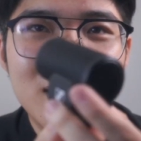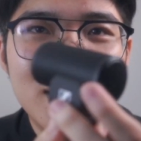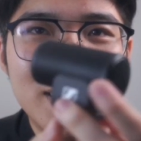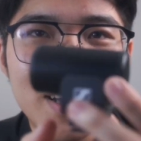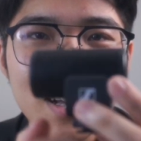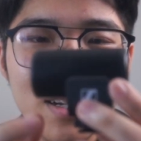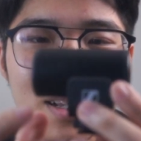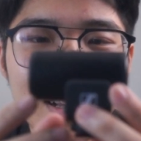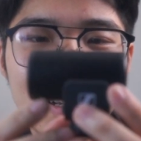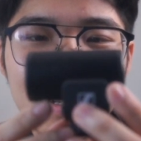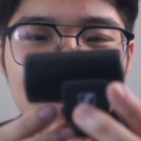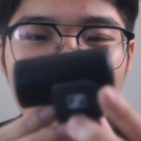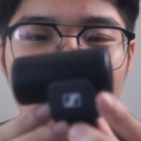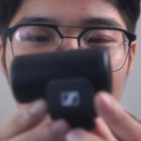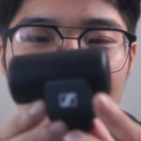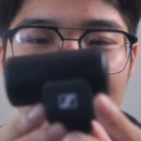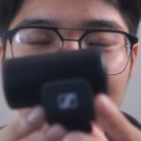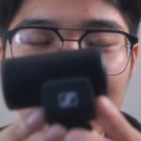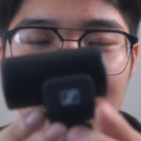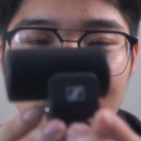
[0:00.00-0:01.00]
dẫn đến một
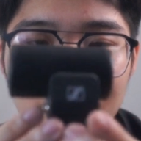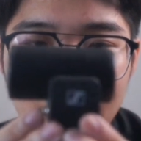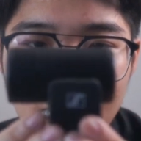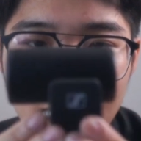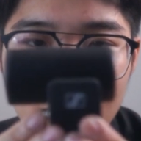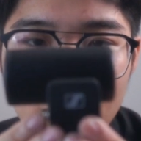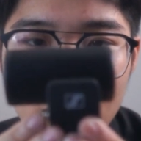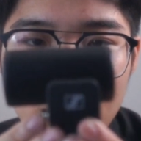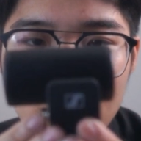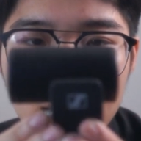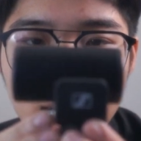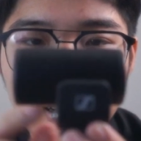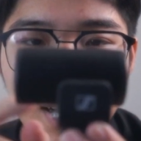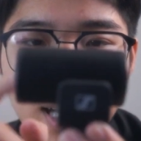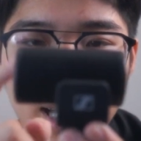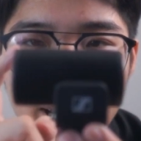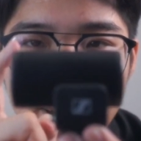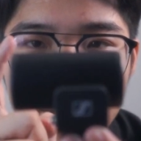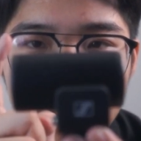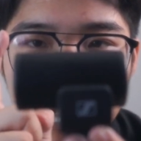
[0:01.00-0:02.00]
cái khả năng cao á
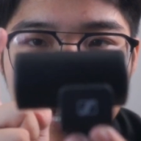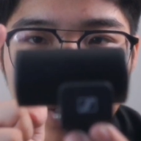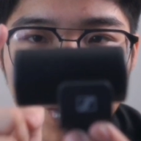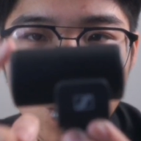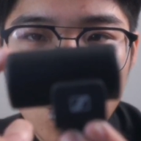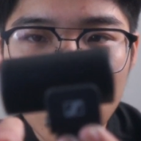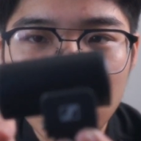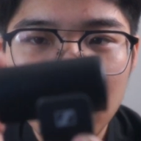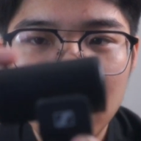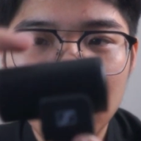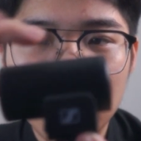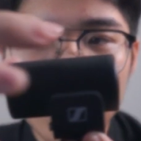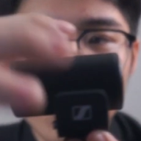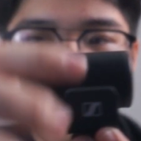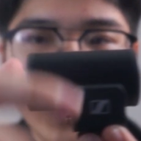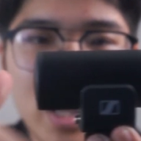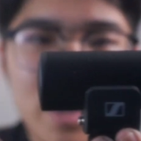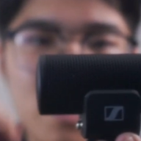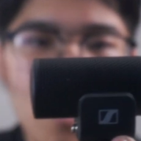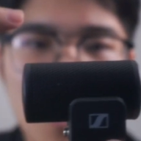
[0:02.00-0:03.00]
là nó sẽ thu được
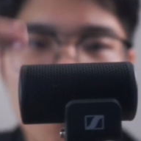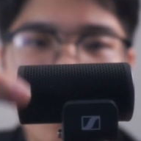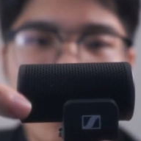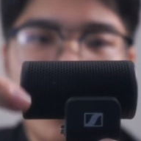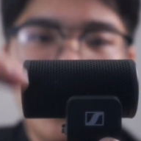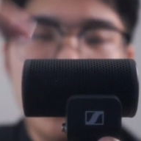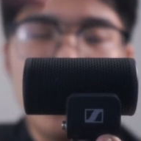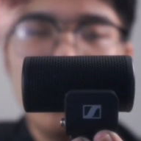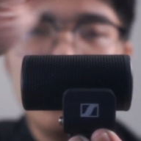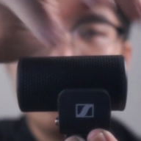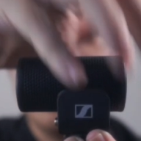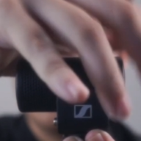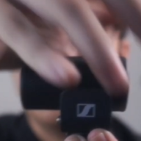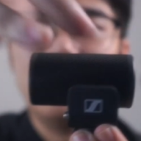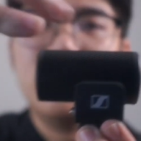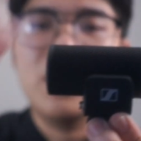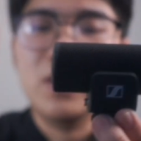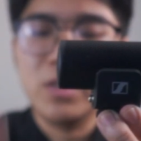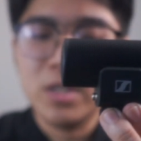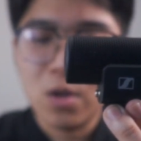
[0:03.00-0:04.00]
toàn bộ phần trước
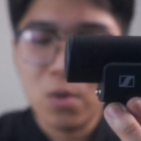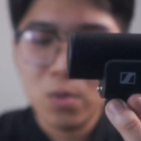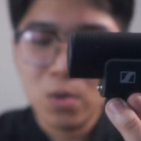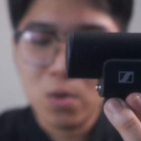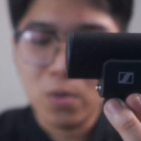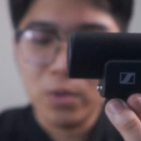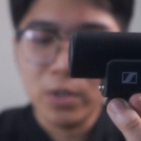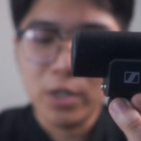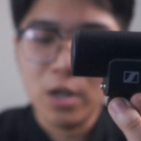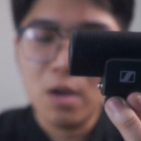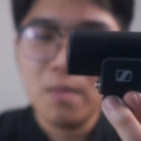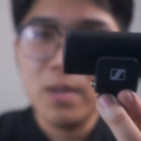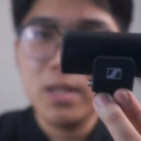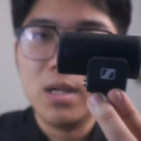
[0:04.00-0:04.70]
lẫn phần sau luôn nó mới